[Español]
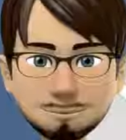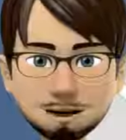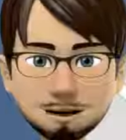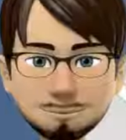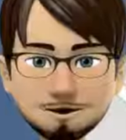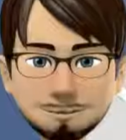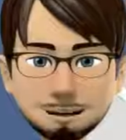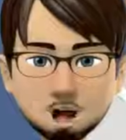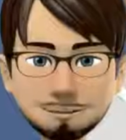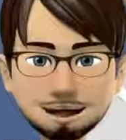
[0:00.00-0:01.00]
Dickens Dubai
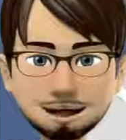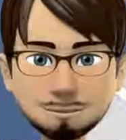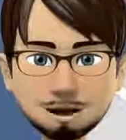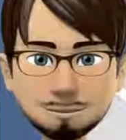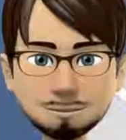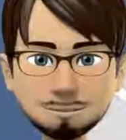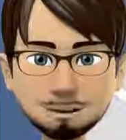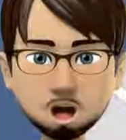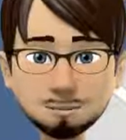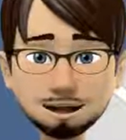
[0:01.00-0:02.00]
ofrece alojamiento
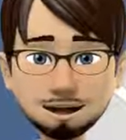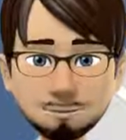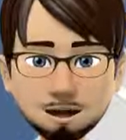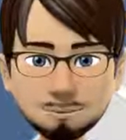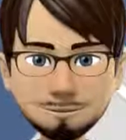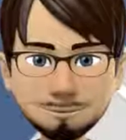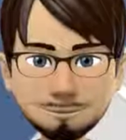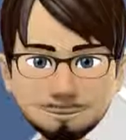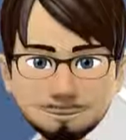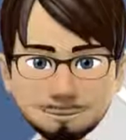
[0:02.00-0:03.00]
con wifi
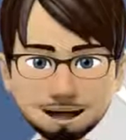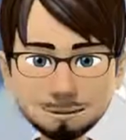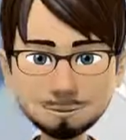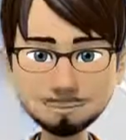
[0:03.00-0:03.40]
gratuita, y se